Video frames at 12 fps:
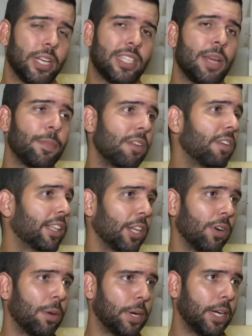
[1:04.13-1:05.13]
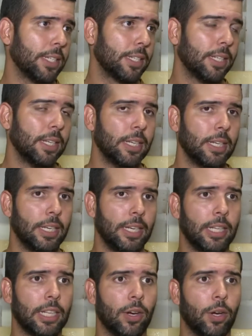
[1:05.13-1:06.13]
porque sempre ele vai ter uma a mais.
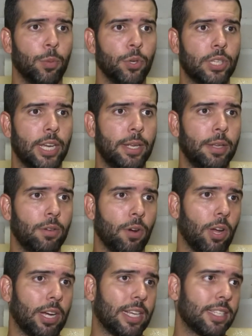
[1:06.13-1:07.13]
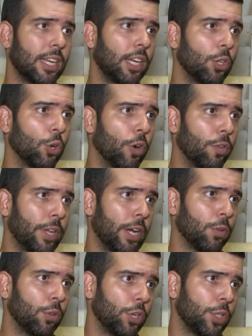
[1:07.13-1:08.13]
Então eu busquei colocar sangue novo,
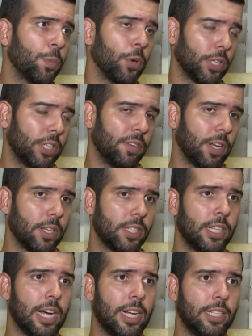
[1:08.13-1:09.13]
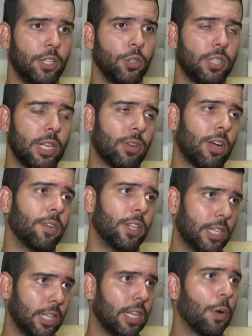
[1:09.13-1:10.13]
né, com dois pontos de velocidade e um
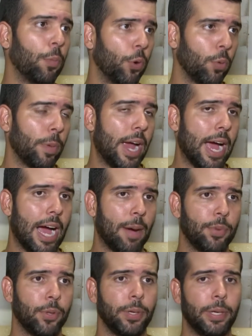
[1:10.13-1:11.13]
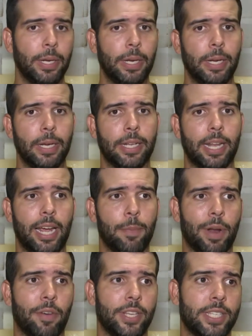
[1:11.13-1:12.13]
centroavante que é um pouco mais rápido,
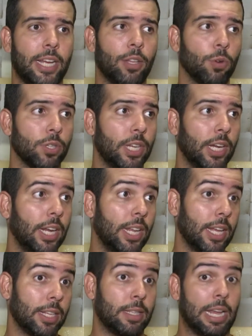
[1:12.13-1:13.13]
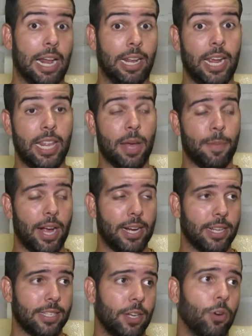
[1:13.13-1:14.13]
né, para ver se a gente conseguiria, além da
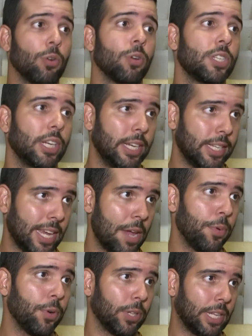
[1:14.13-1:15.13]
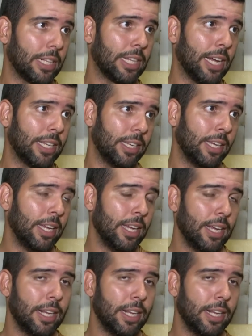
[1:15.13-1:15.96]
marcação, conseguir sair para o contra-ataque.